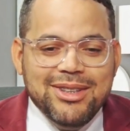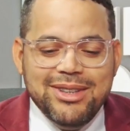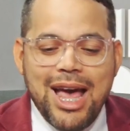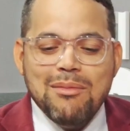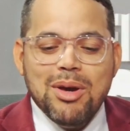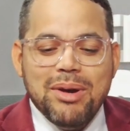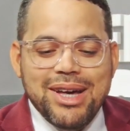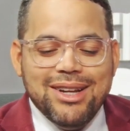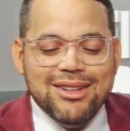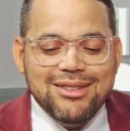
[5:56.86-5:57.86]
déjame
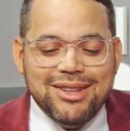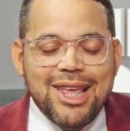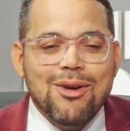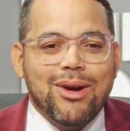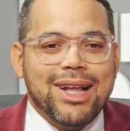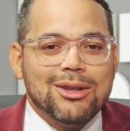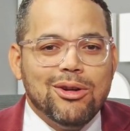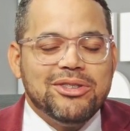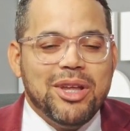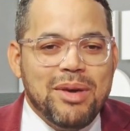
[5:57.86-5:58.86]
ver tengo
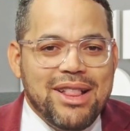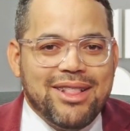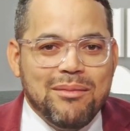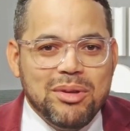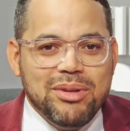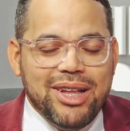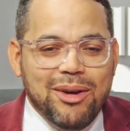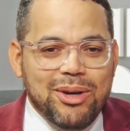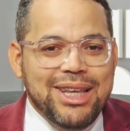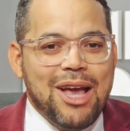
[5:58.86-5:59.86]
14 vistas mi
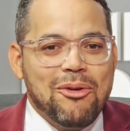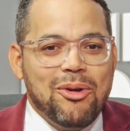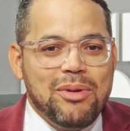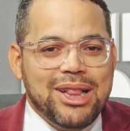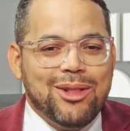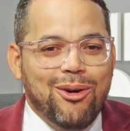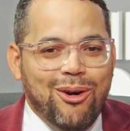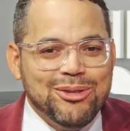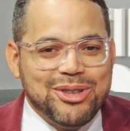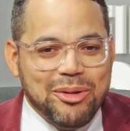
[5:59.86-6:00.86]
video y ya yo lo he visto
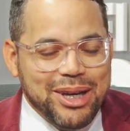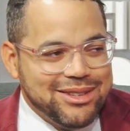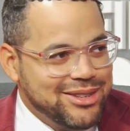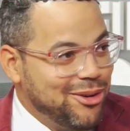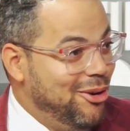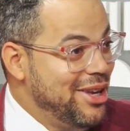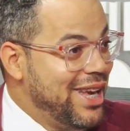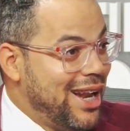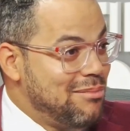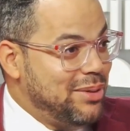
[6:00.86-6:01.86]
11 veces.
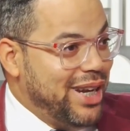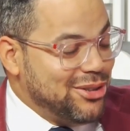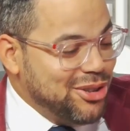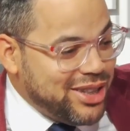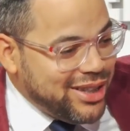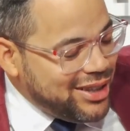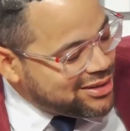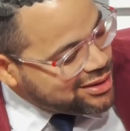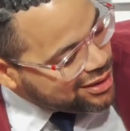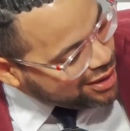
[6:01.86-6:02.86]
Oye, las aspiraciones de
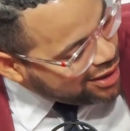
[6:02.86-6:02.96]
ese.